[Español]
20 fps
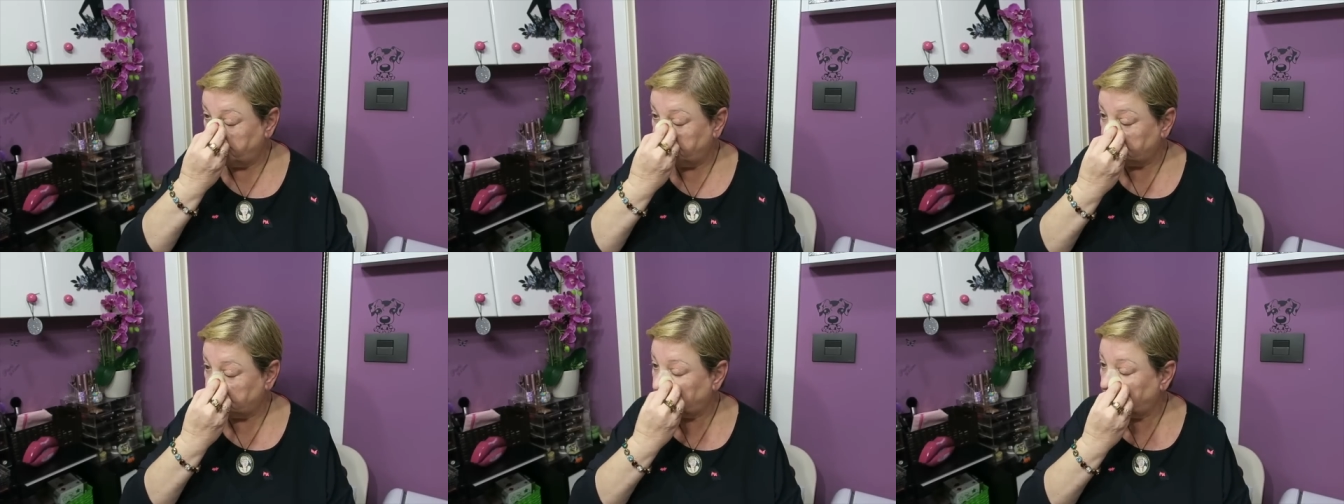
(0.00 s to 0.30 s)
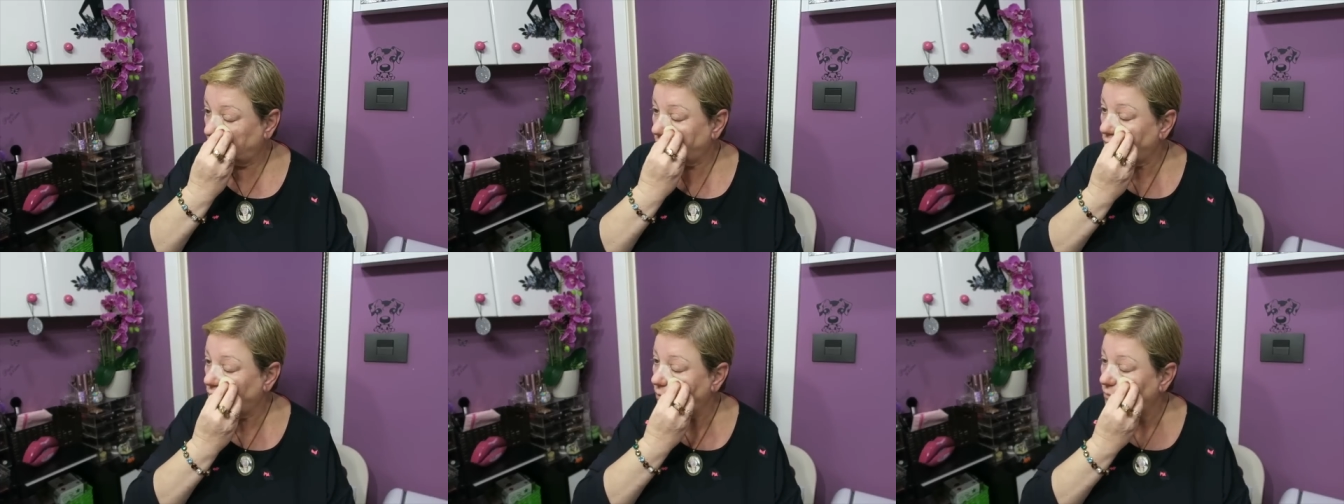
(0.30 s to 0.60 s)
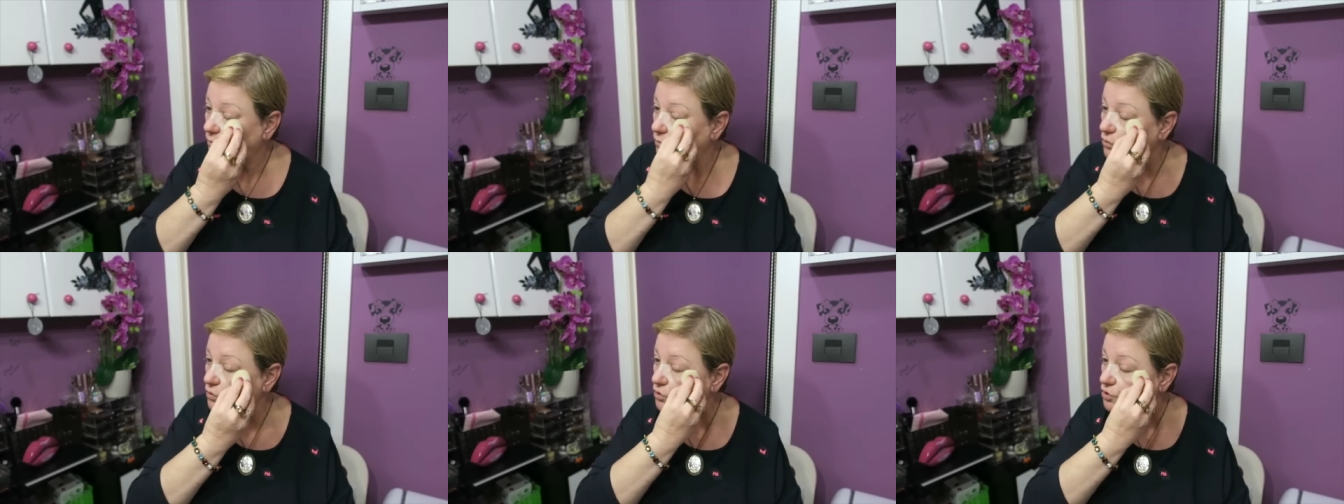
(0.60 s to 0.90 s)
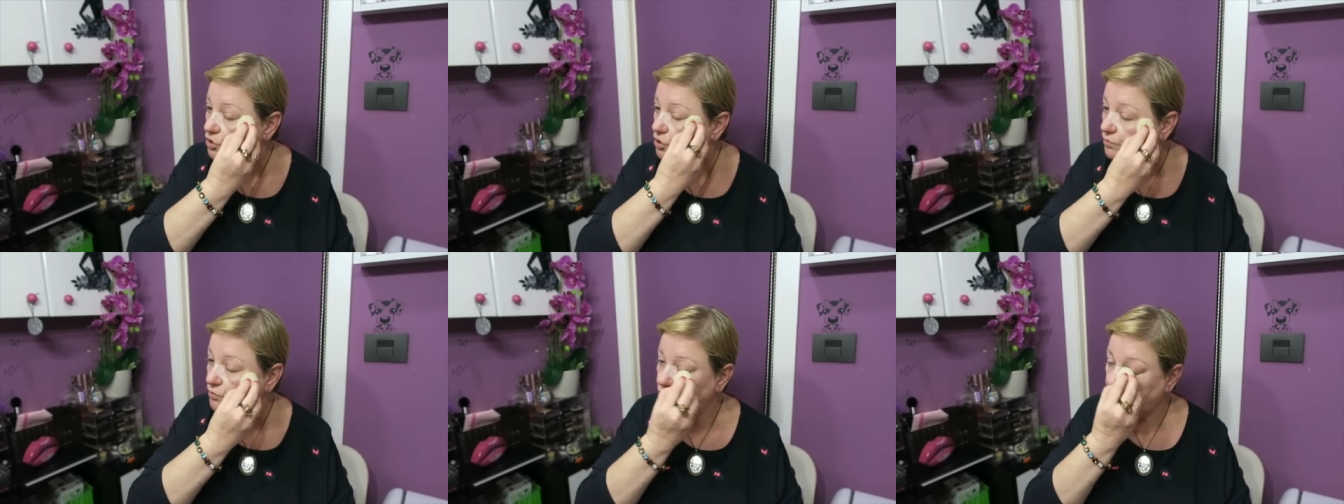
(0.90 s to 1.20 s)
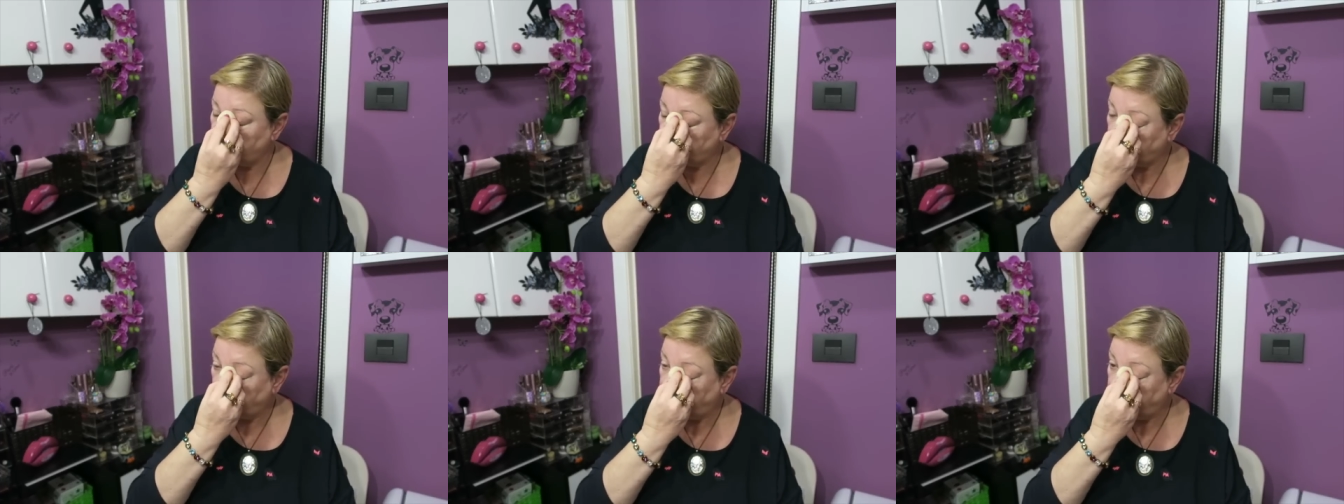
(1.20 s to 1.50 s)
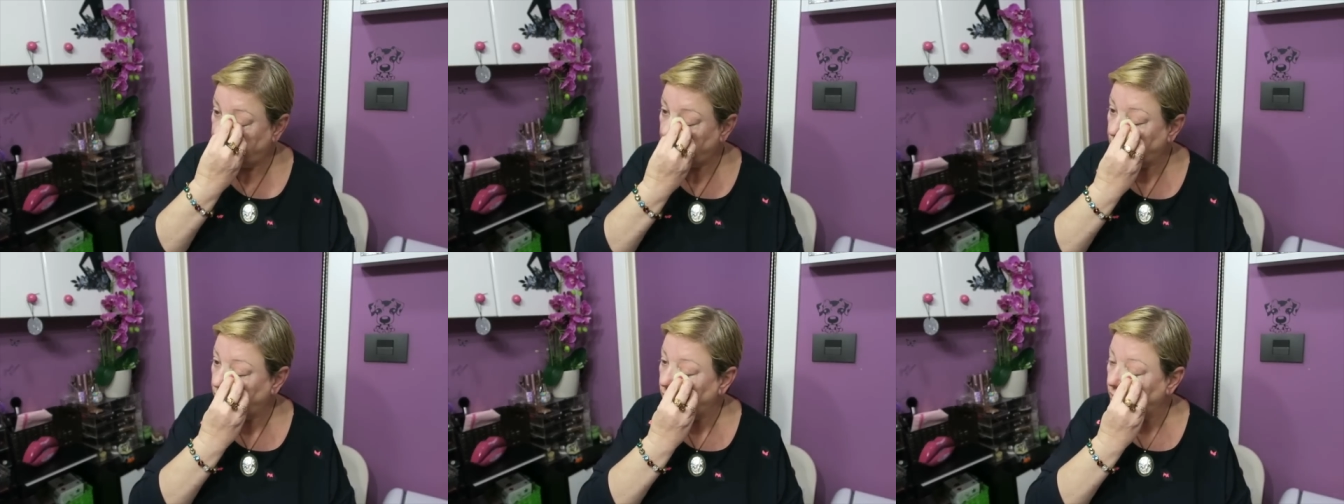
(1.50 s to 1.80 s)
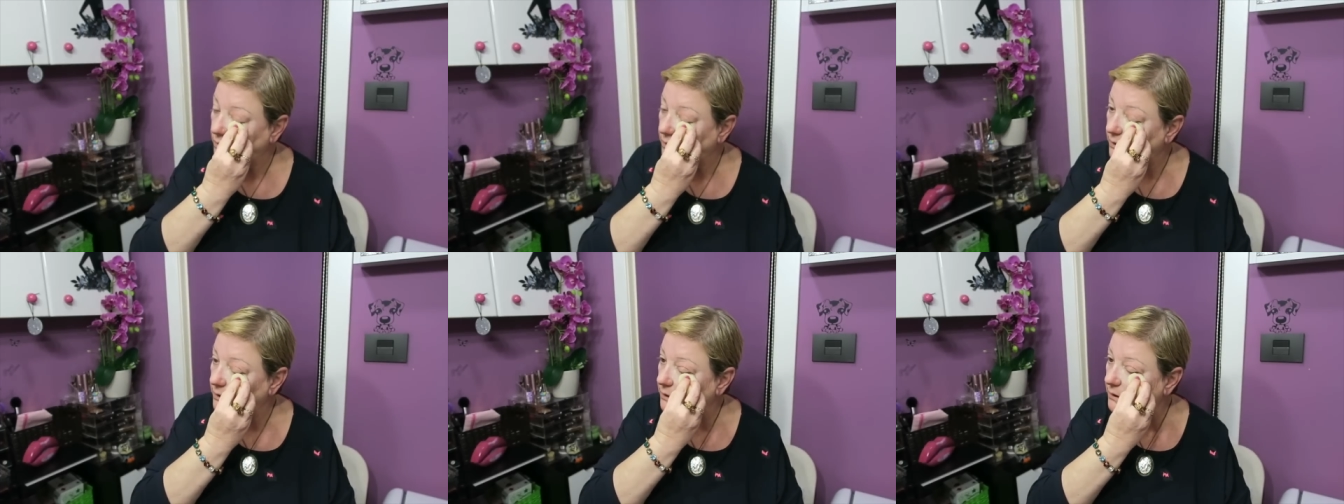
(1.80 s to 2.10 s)
pues tengo mucho mucho
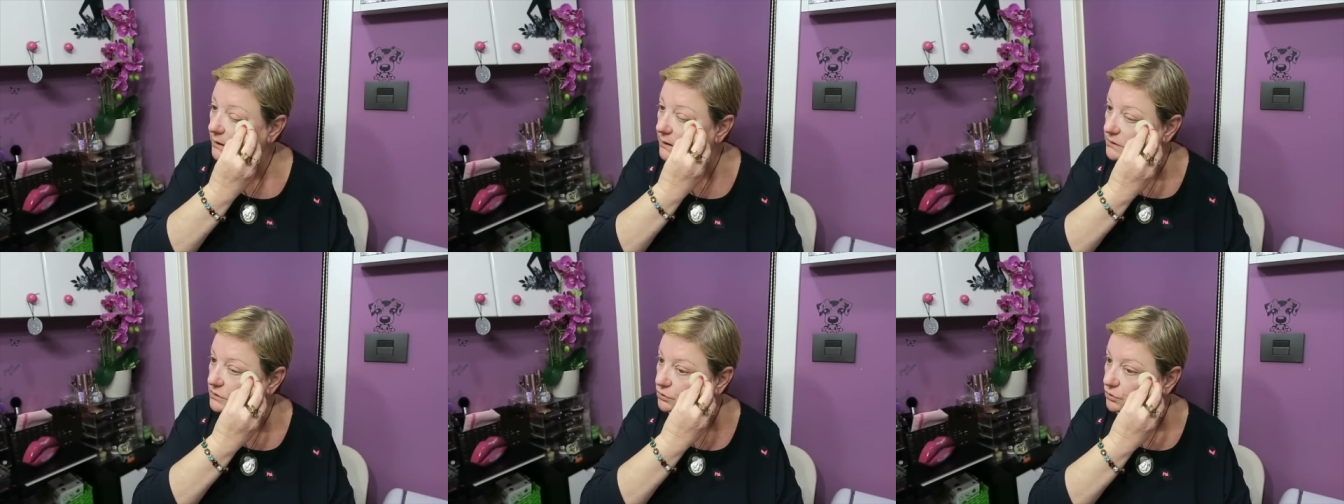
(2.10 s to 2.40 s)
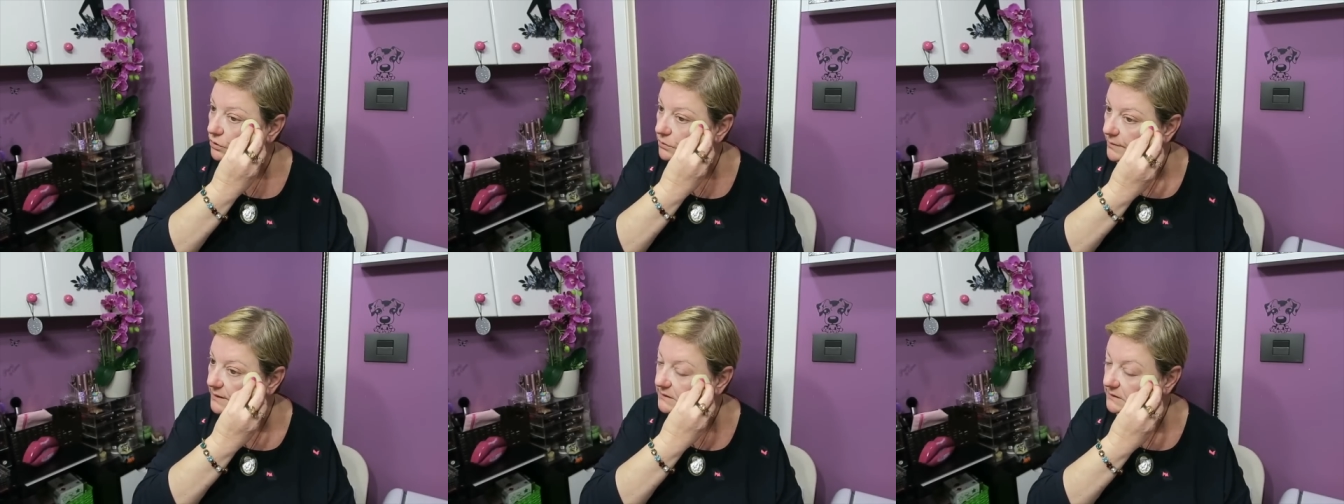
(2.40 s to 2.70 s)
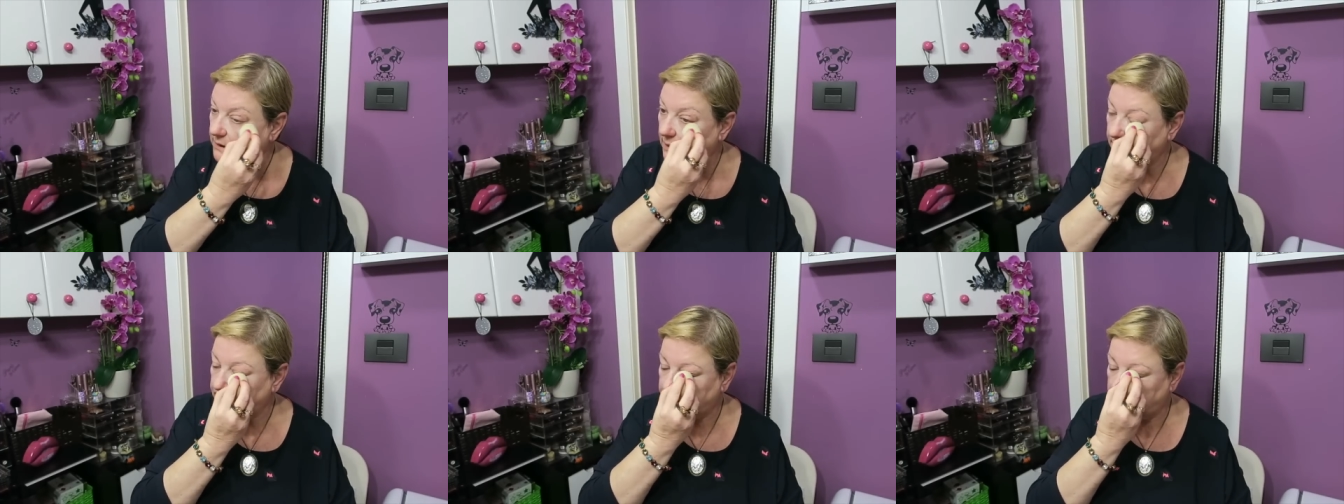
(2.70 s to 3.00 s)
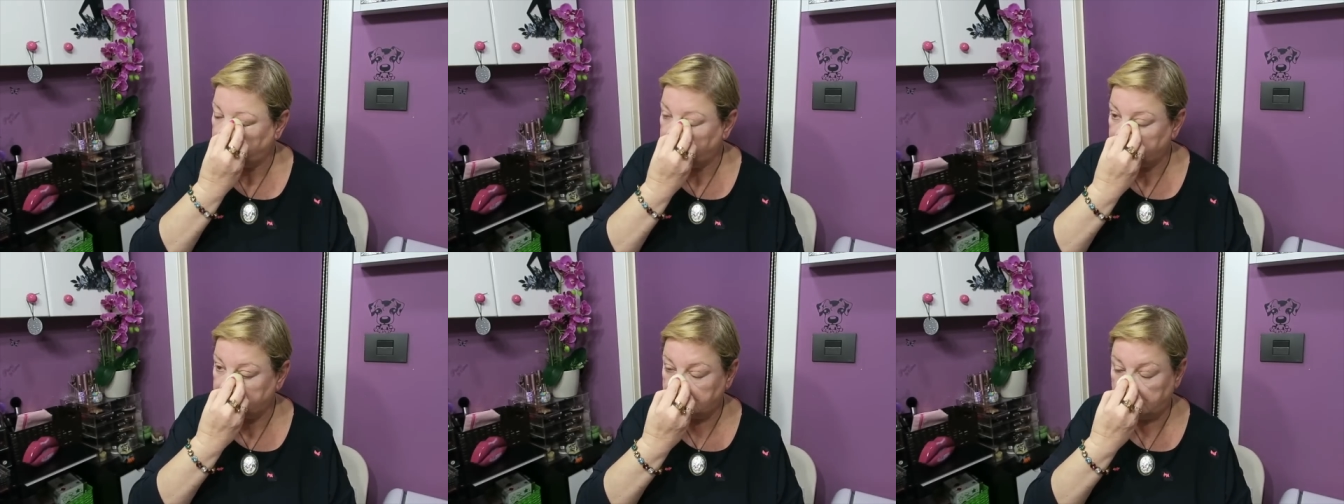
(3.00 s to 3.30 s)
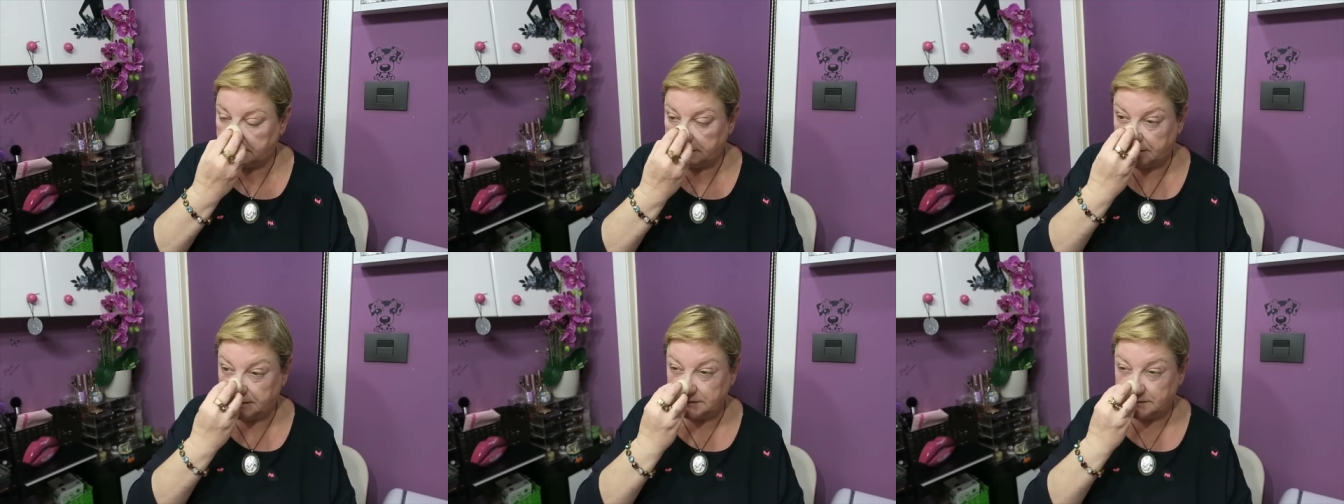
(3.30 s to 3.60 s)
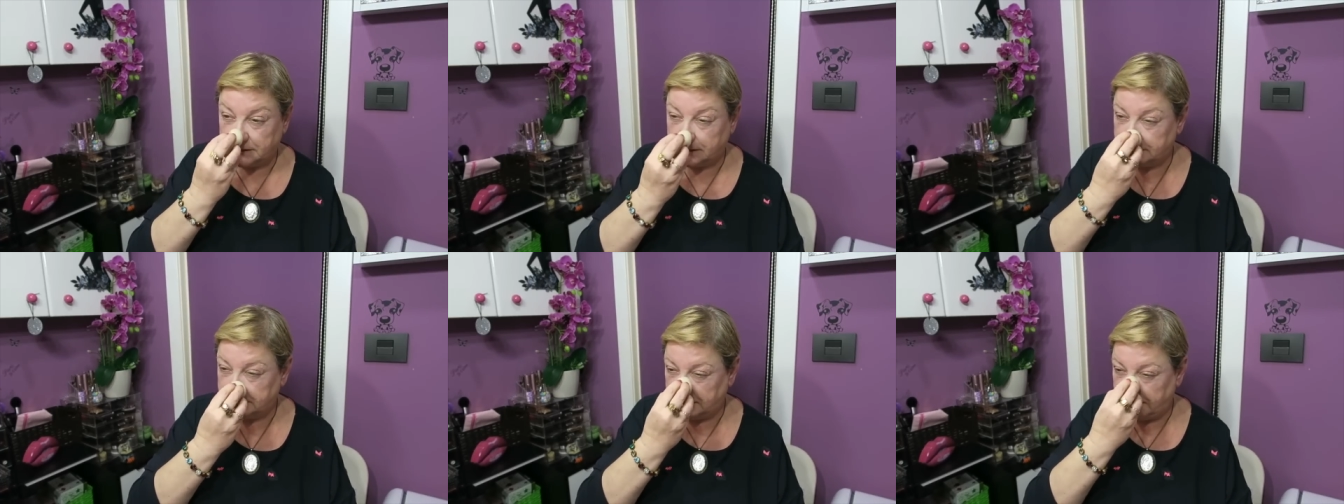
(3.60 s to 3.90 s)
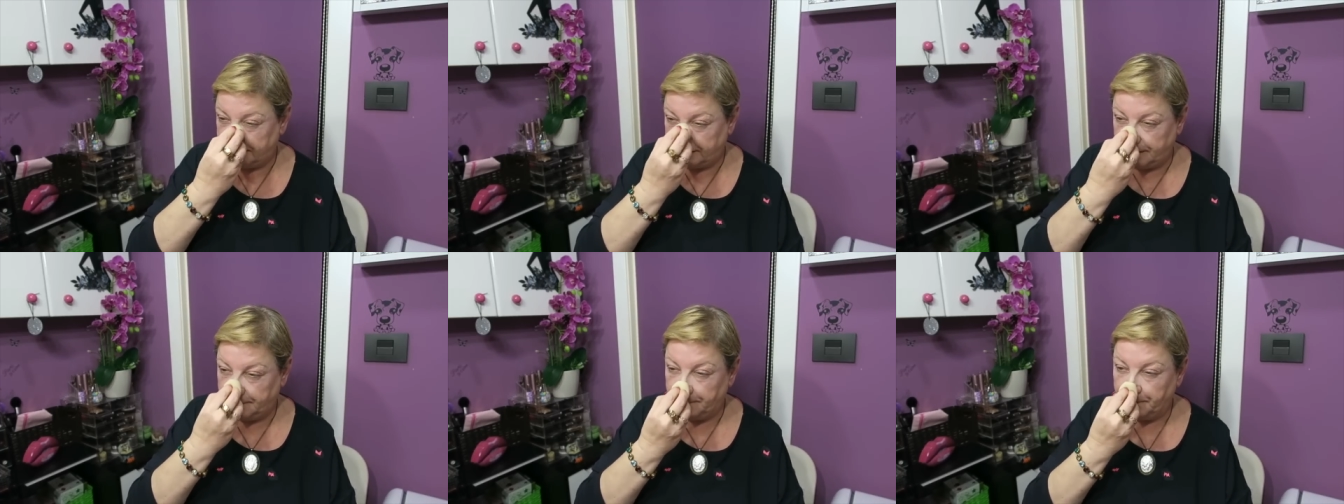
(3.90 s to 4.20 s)
trabajo y estoy bastante bastante
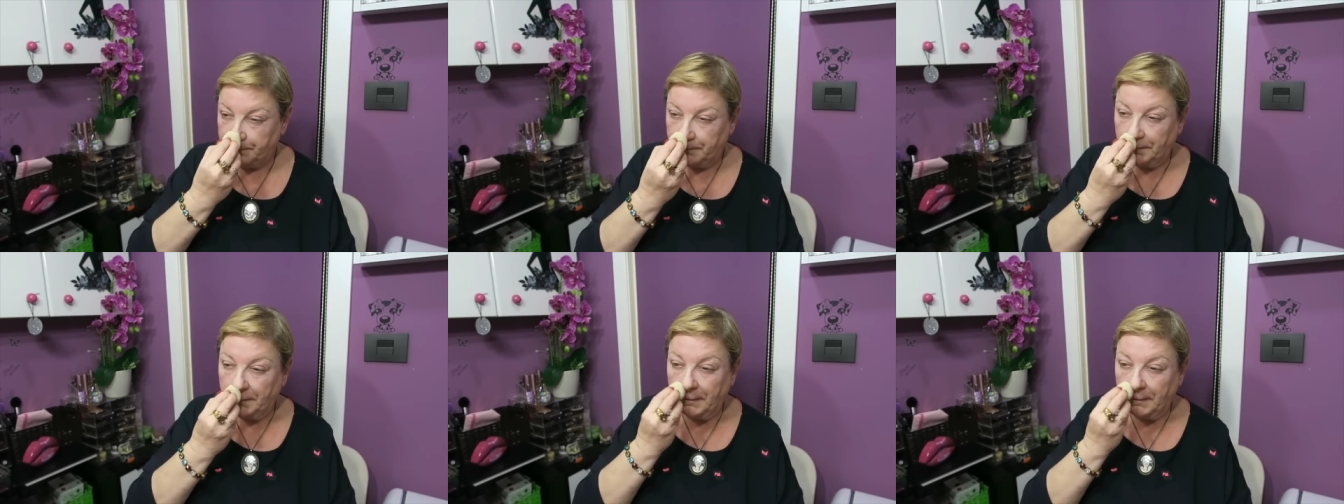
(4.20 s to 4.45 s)
estresada